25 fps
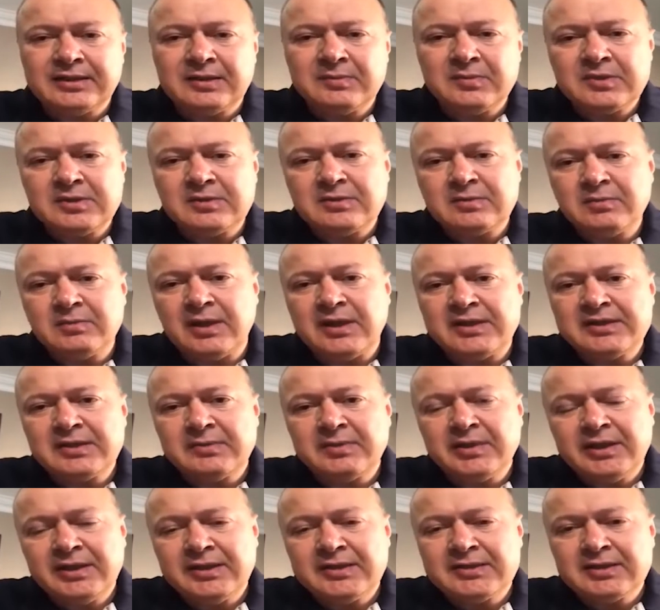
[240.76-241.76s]
ettiğimiz
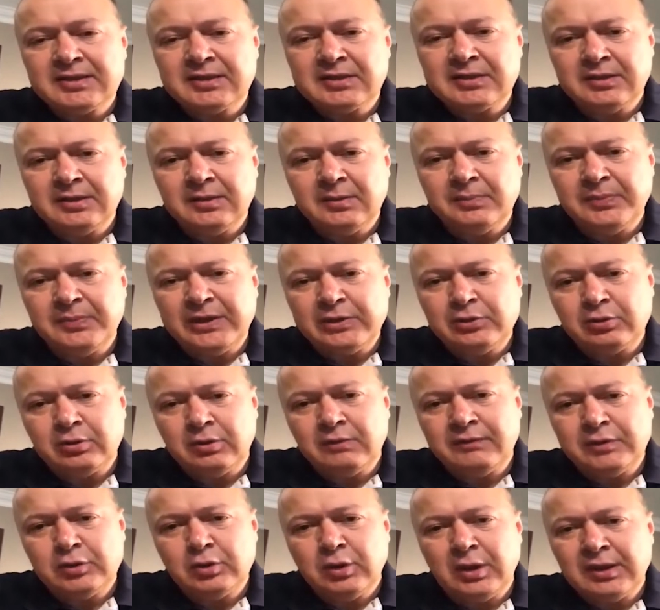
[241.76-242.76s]
malzeme ne yazık ki
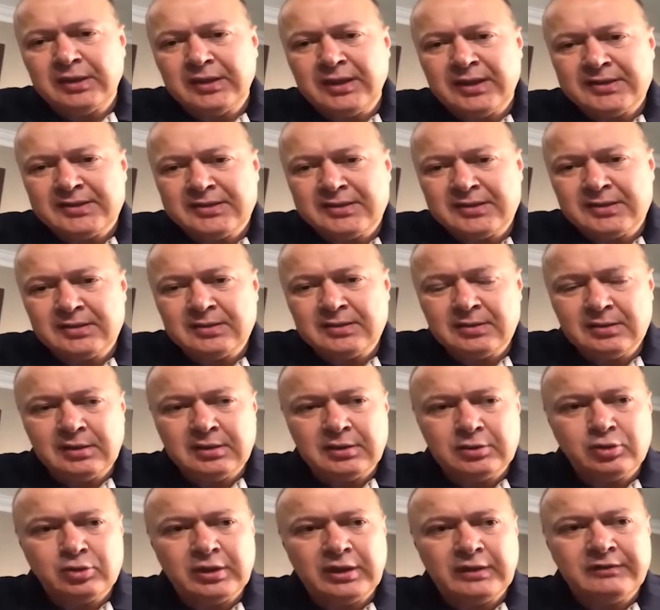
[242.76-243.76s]
petrol ve doğalgaz
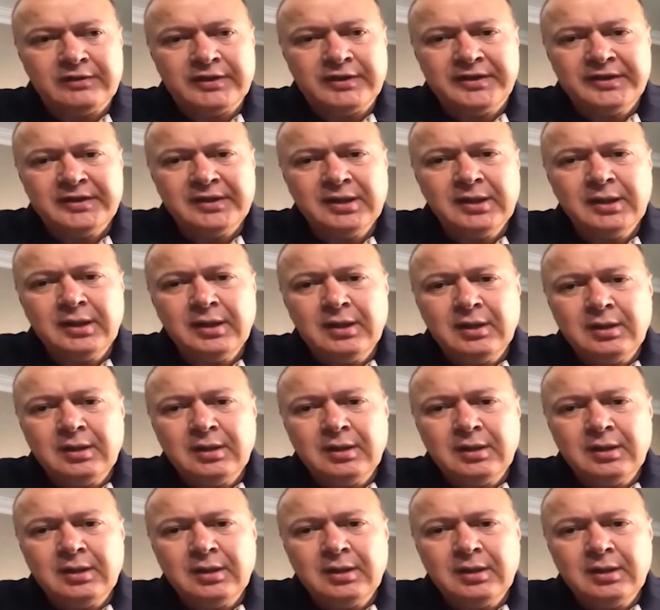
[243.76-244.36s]
türevleri.